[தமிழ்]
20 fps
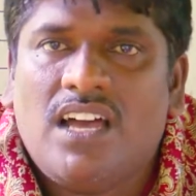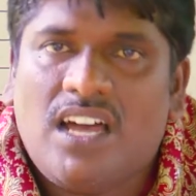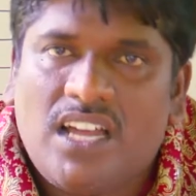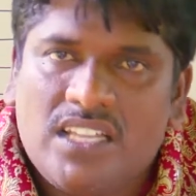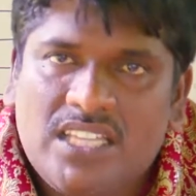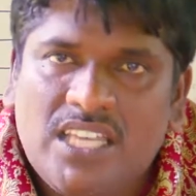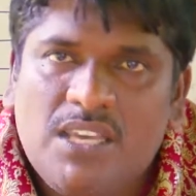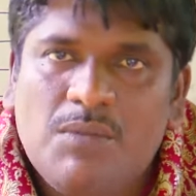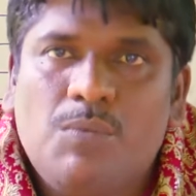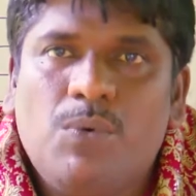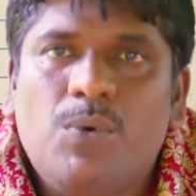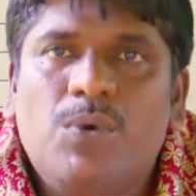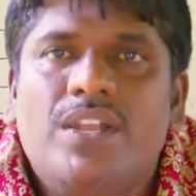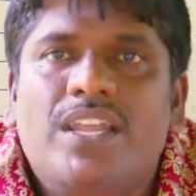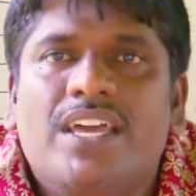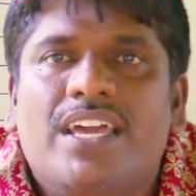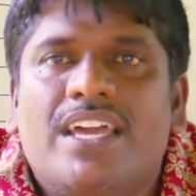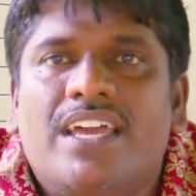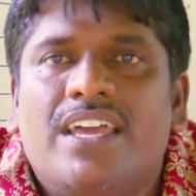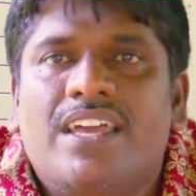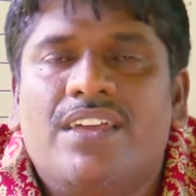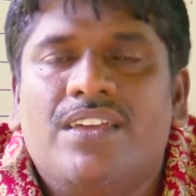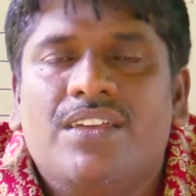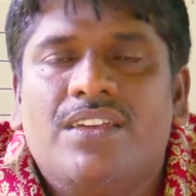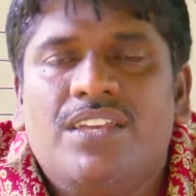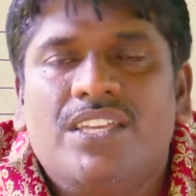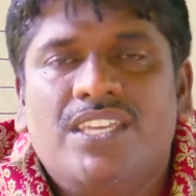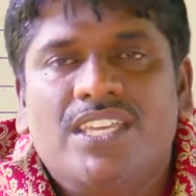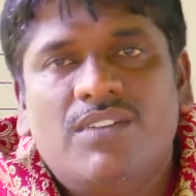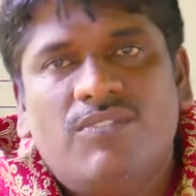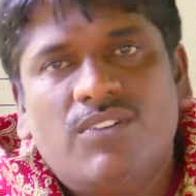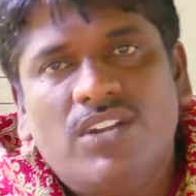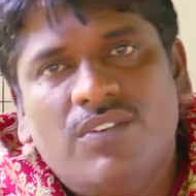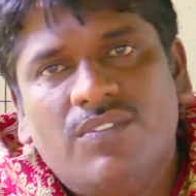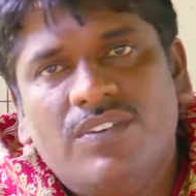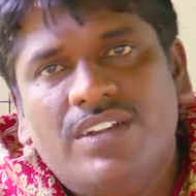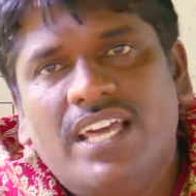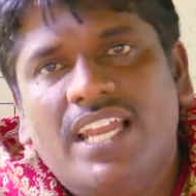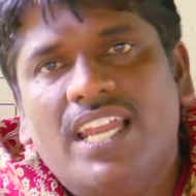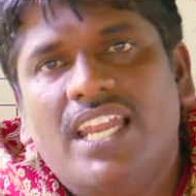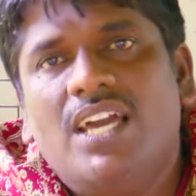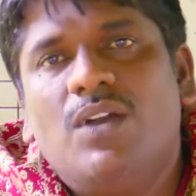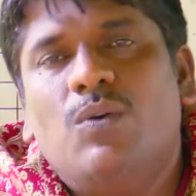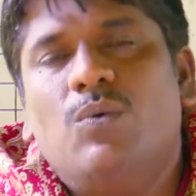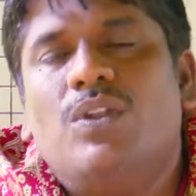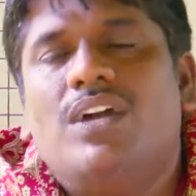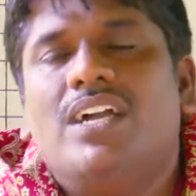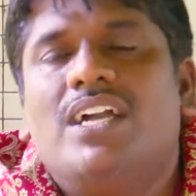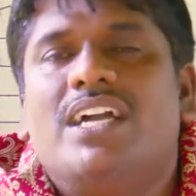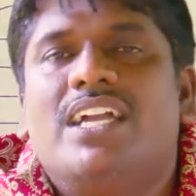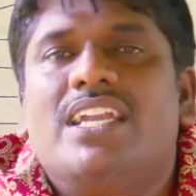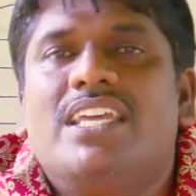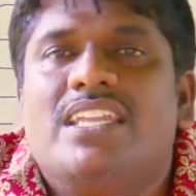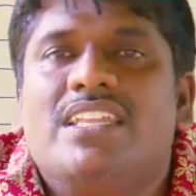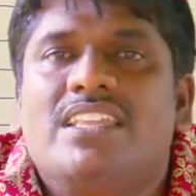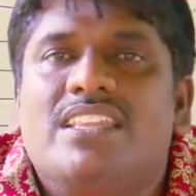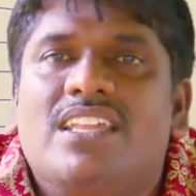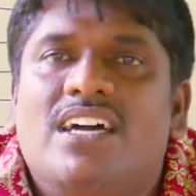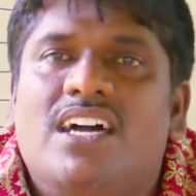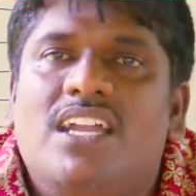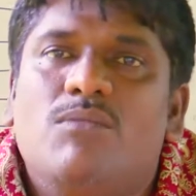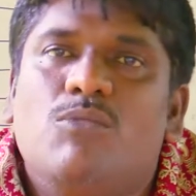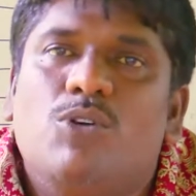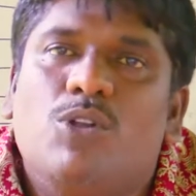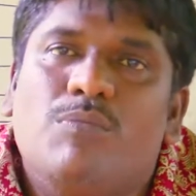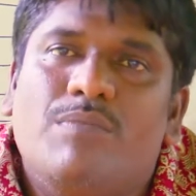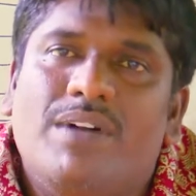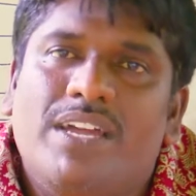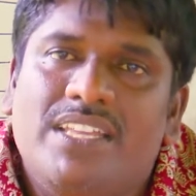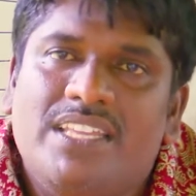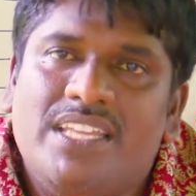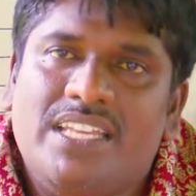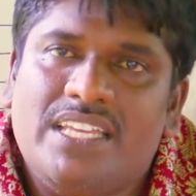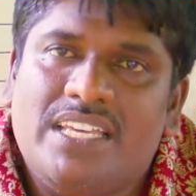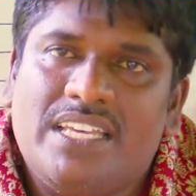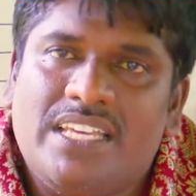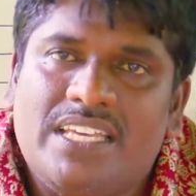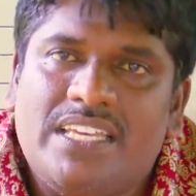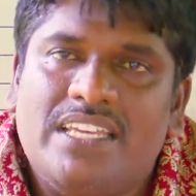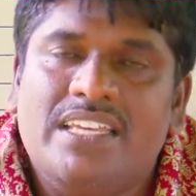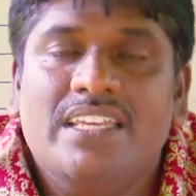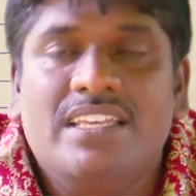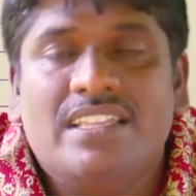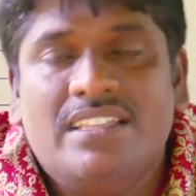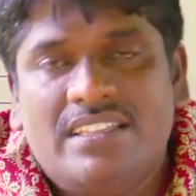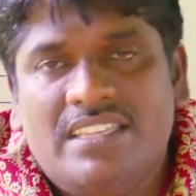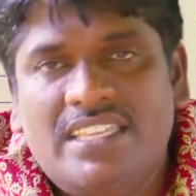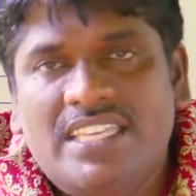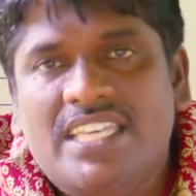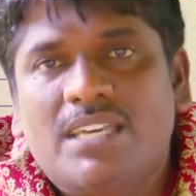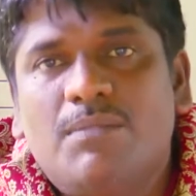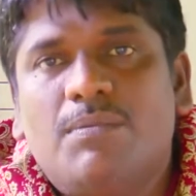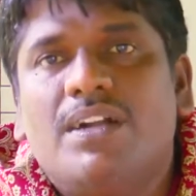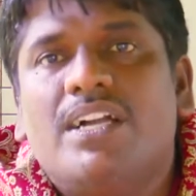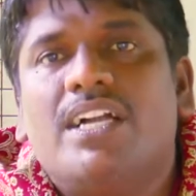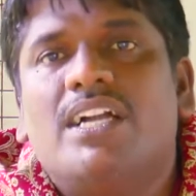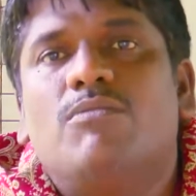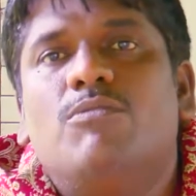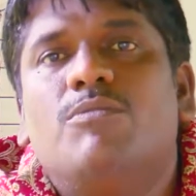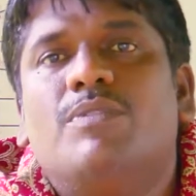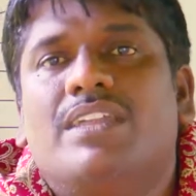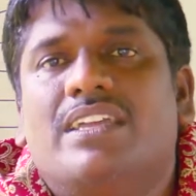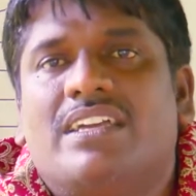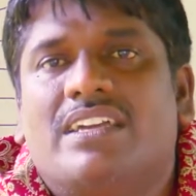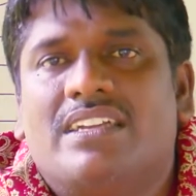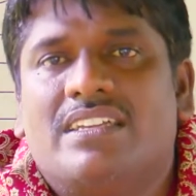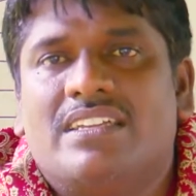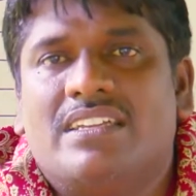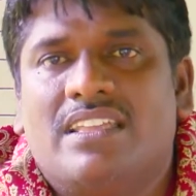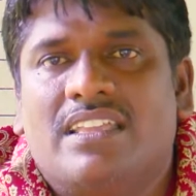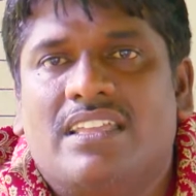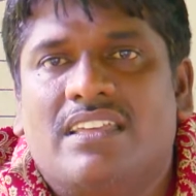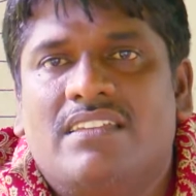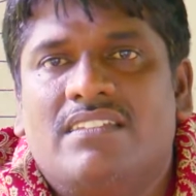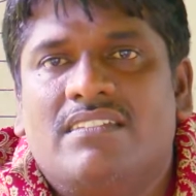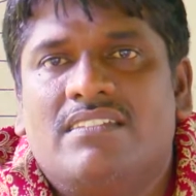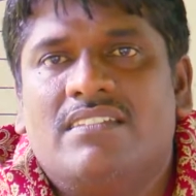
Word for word: அதே போல எவ்வளவு நல்ல குணங்கள் இருந்தாலும் ஒரு மனிதனுக்கு தீய பக்கமும் இருக்கின்றது